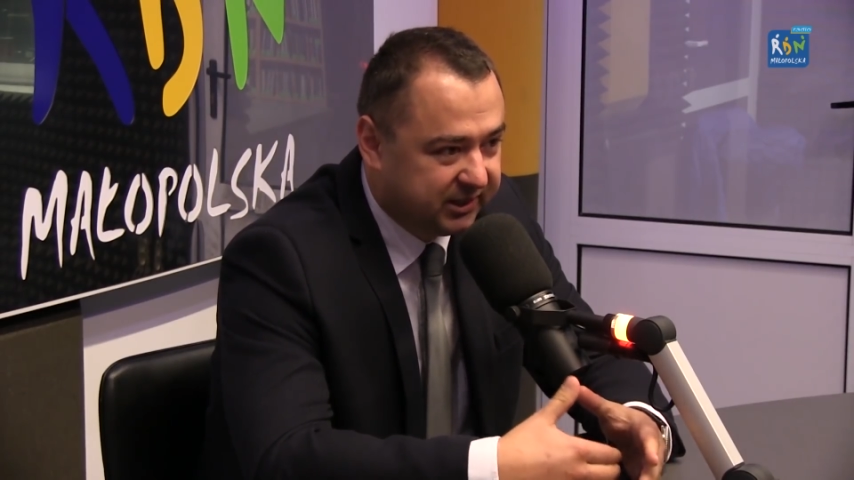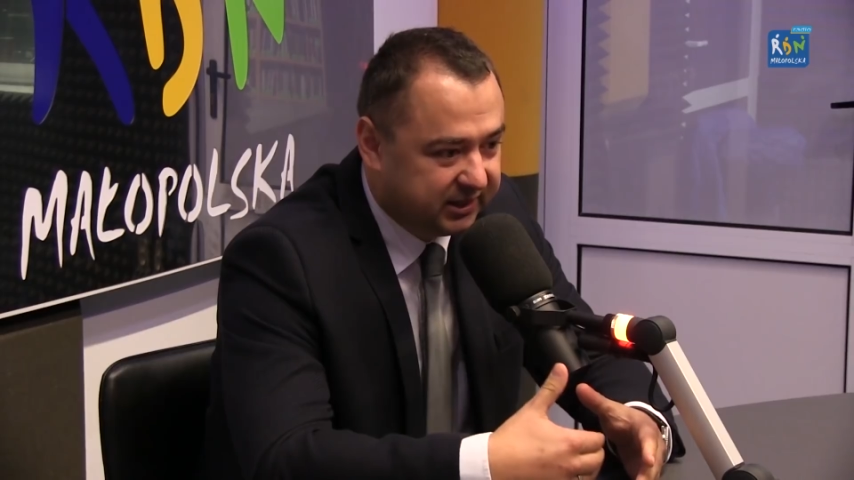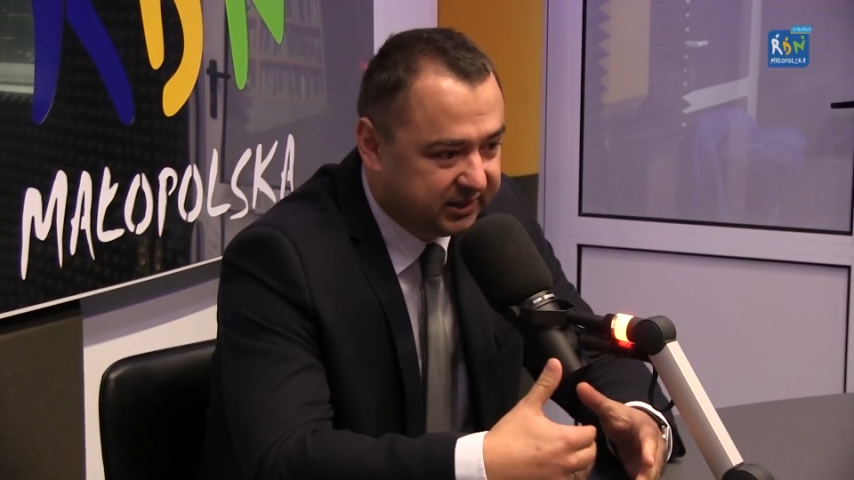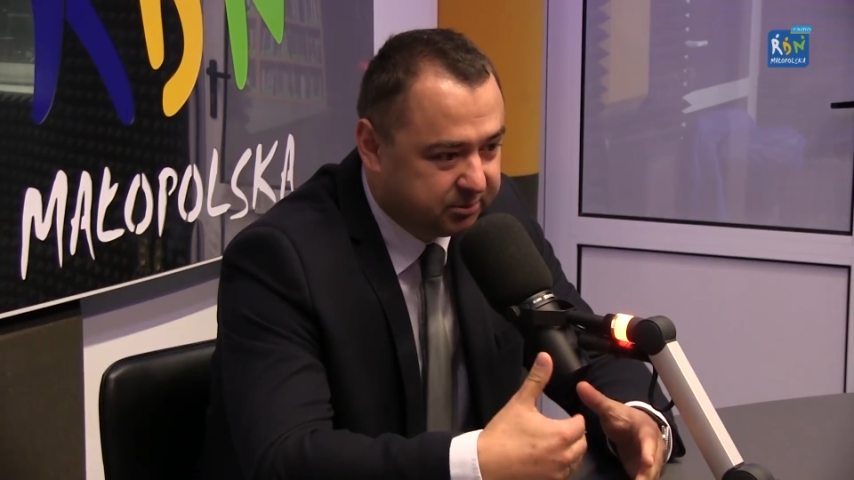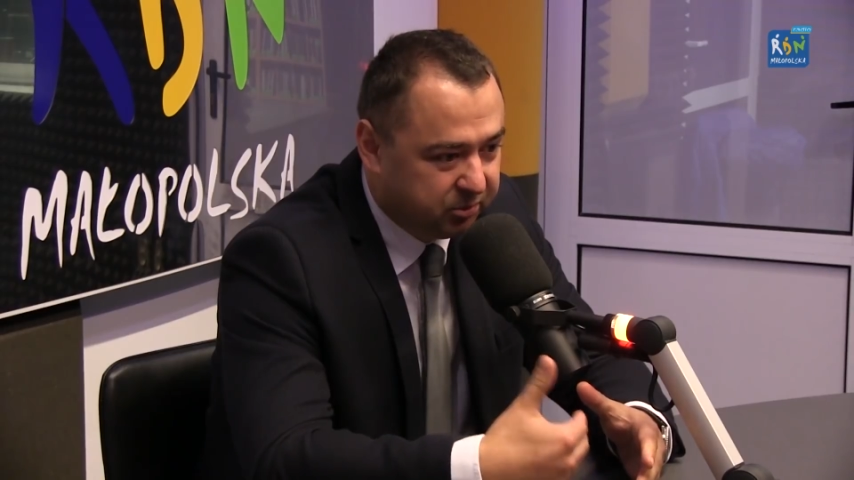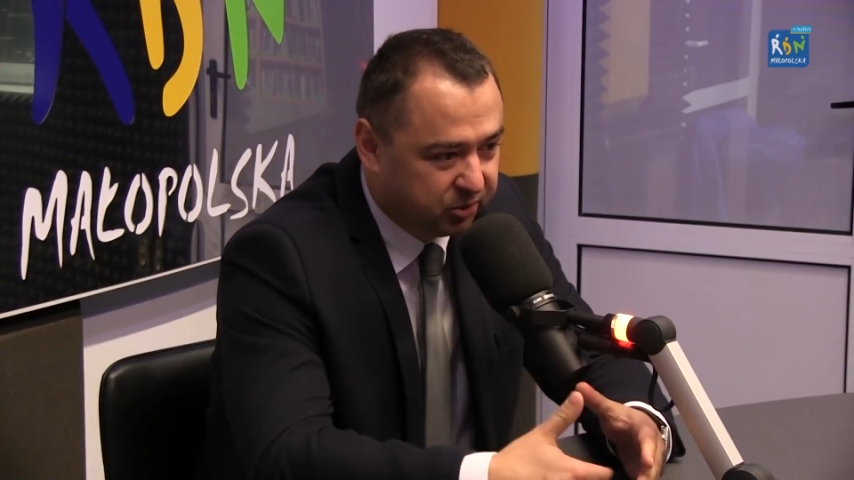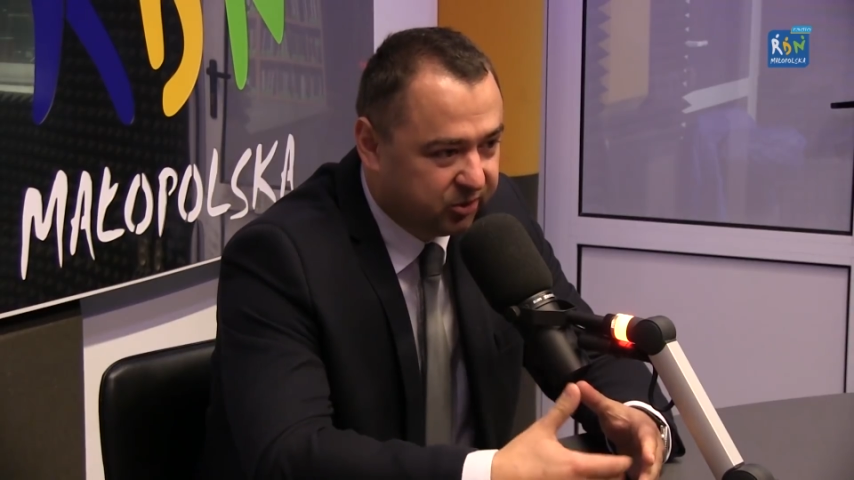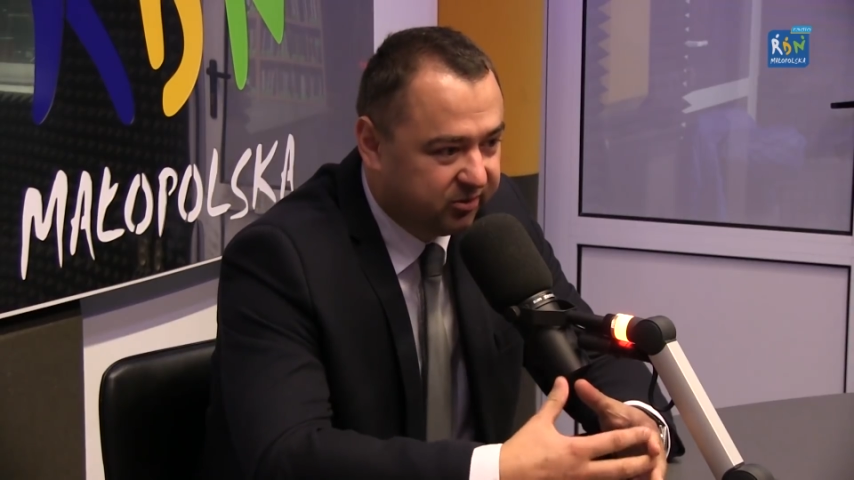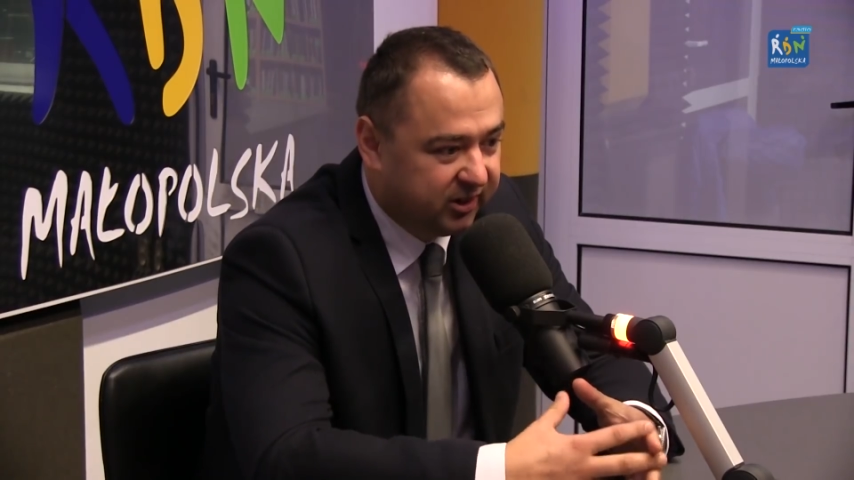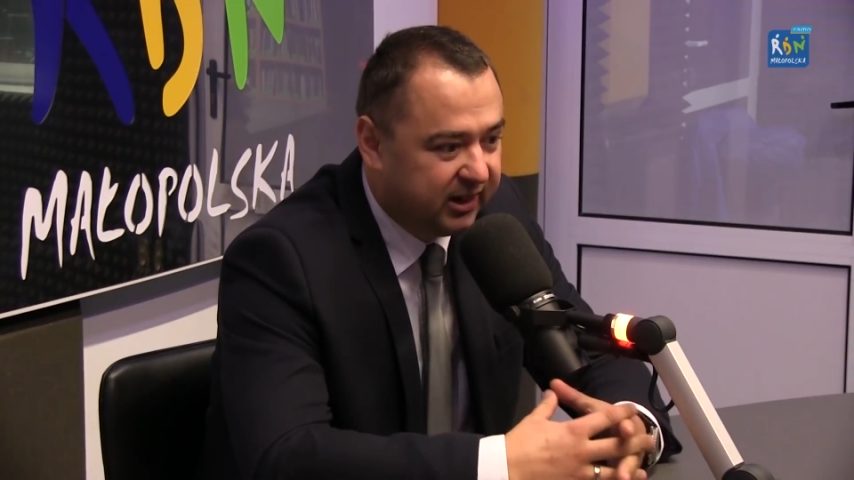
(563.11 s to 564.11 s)
taka
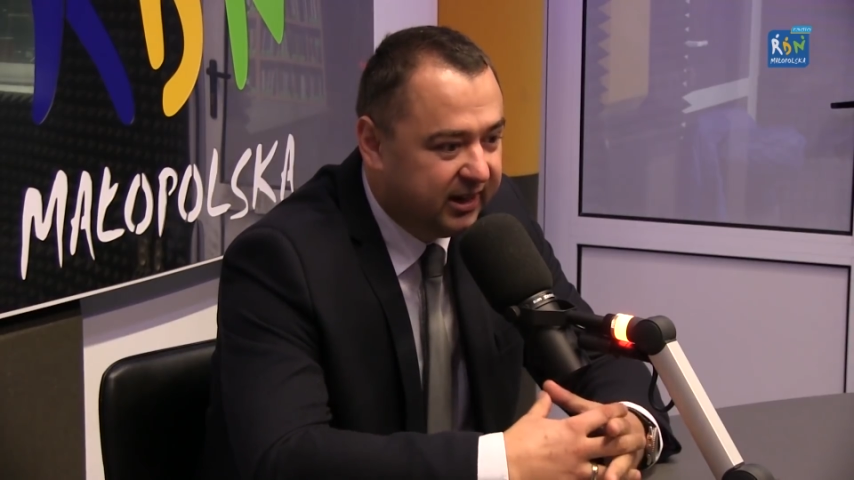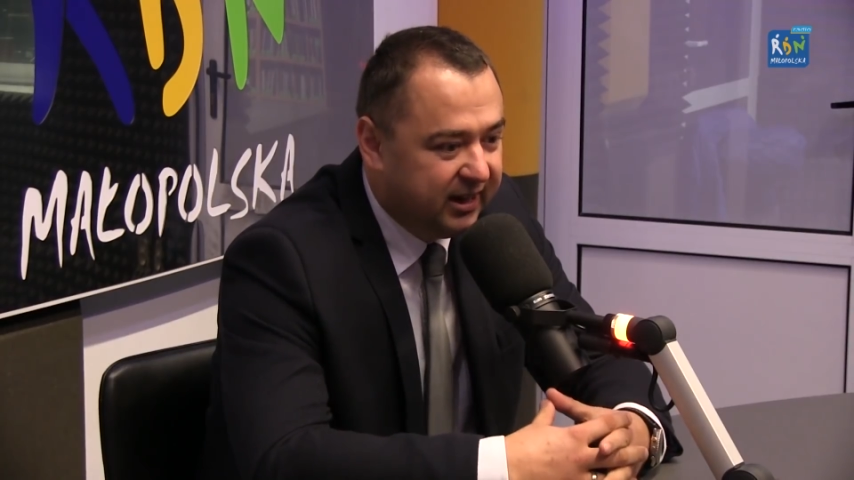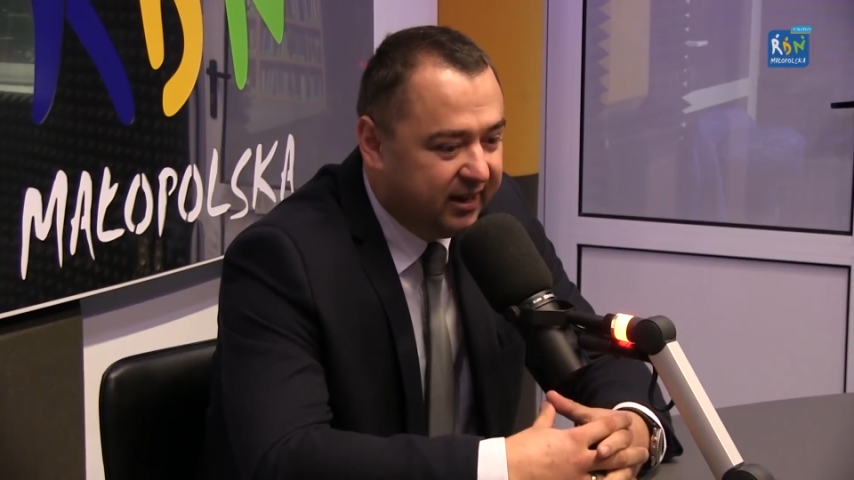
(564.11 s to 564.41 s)
sportowa,